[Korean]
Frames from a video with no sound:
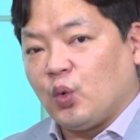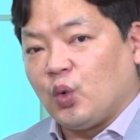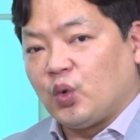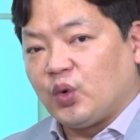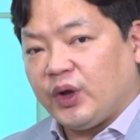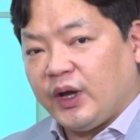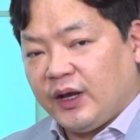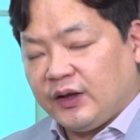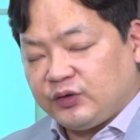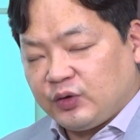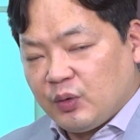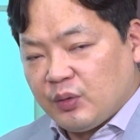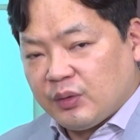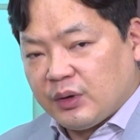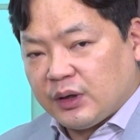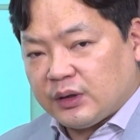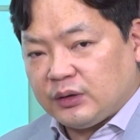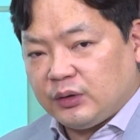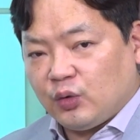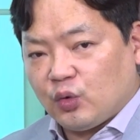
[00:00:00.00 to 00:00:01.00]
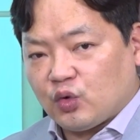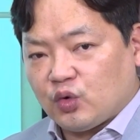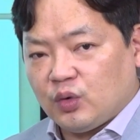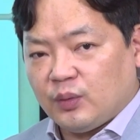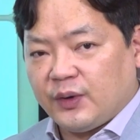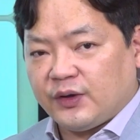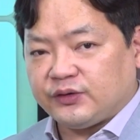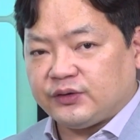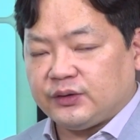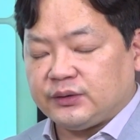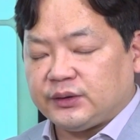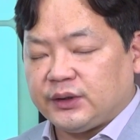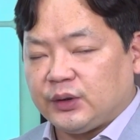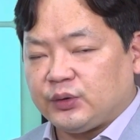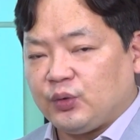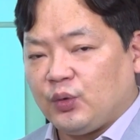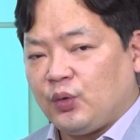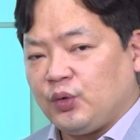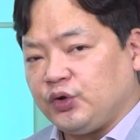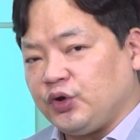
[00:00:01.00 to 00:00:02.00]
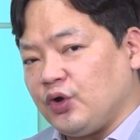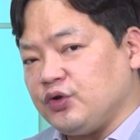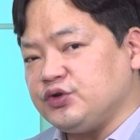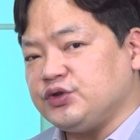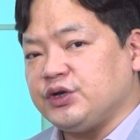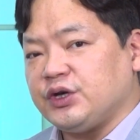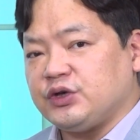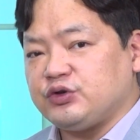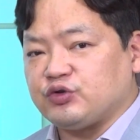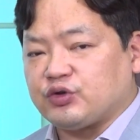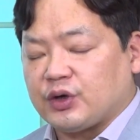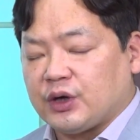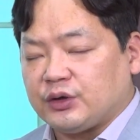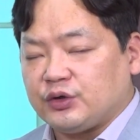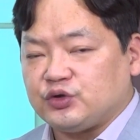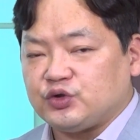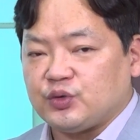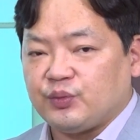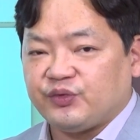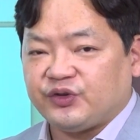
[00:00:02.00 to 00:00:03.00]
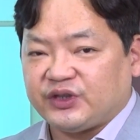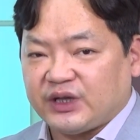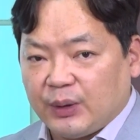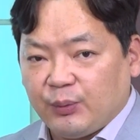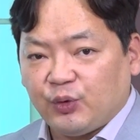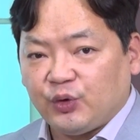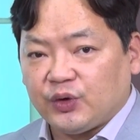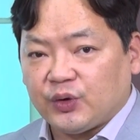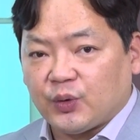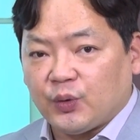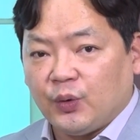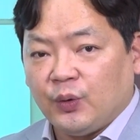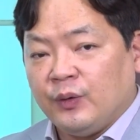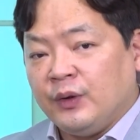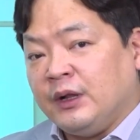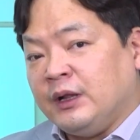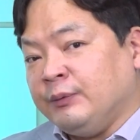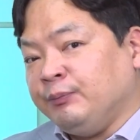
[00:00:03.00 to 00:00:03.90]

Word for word: 올해의 성과를 놓고 봤을 때도 현재의 주가는 좀 싸 보이고